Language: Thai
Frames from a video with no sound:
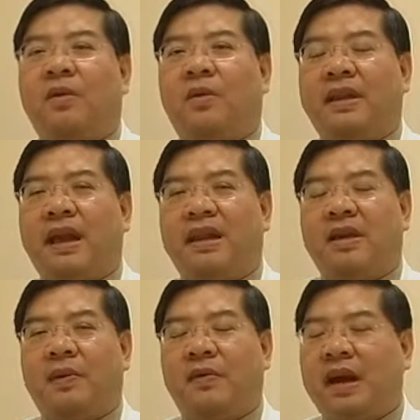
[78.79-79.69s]
หัวใจ
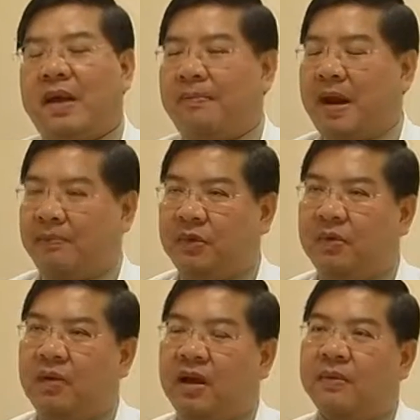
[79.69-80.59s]
จะมีเวลาปรับ
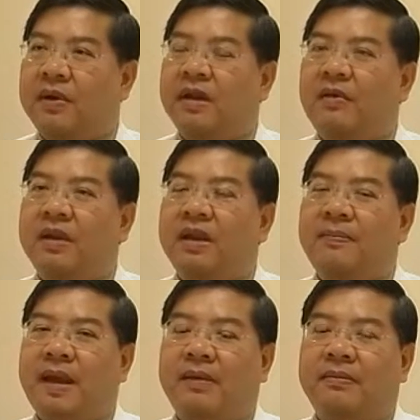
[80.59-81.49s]
ตัว เพราะนั้นคนที่
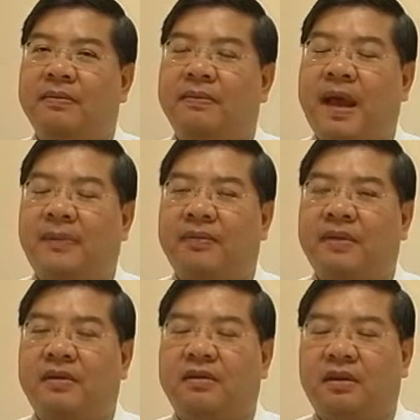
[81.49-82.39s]
เป็นแบบ
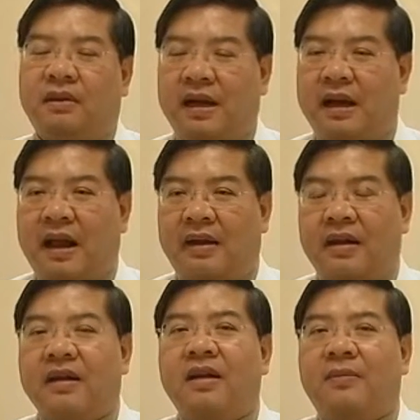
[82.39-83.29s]
คนเรื้อรัง
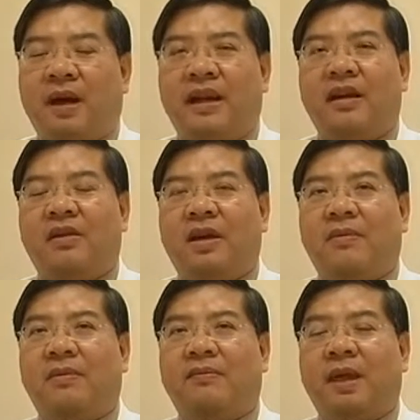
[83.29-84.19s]
เนี่ยบางทีเราจะ
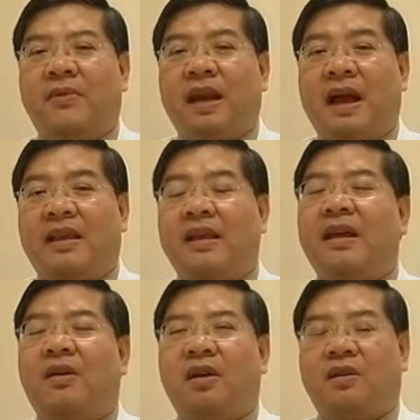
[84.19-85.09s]
มีเวลาที่
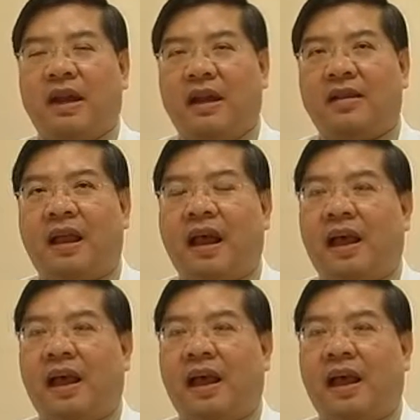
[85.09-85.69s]
จะค่อย ๆรักษา